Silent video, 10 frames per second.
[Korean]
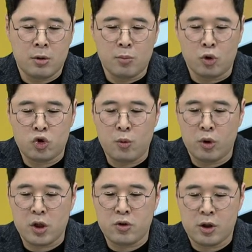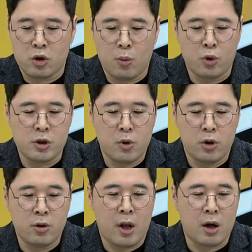뭐 주봉 기준에서도
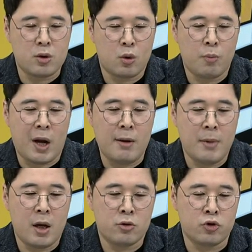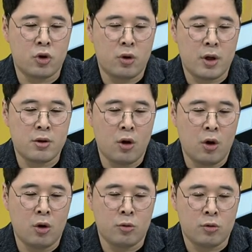보시면은 대략적으로 8만 9천
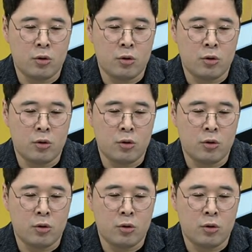원에서